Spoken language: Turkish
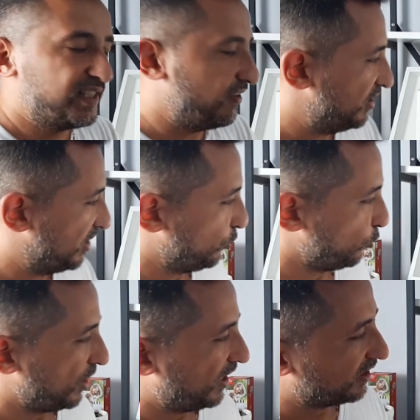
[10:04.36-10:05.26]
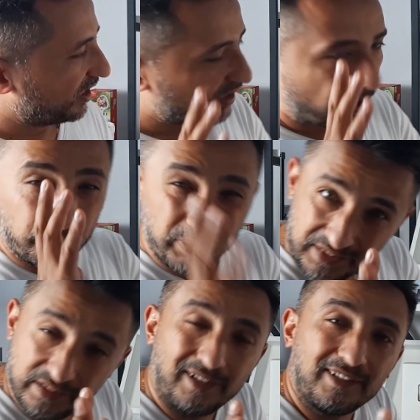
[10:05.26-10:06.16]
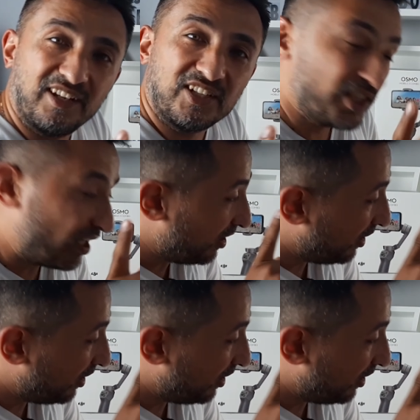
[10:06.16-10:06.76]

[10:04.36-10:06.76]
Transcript: seveceğiniz özelliklerden biri de arkadaşlar